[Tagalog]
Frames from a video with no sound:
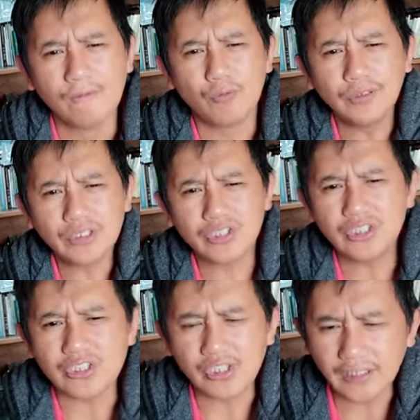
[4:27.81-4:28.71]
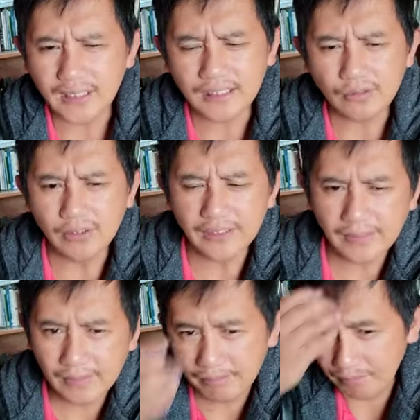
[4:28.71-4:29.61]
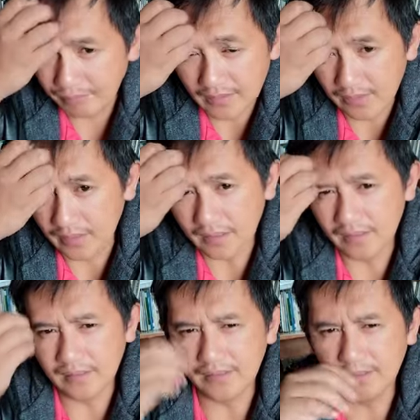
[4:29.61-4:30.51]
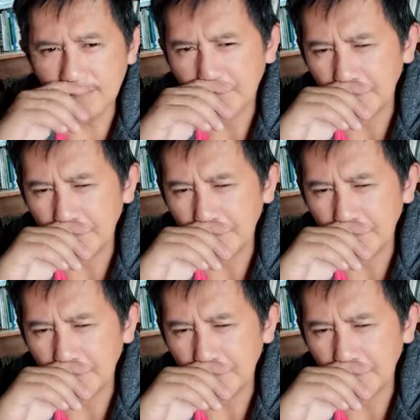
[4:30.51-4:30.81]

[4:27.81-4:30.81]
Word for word: For the church, iti Catholic, uh, ah,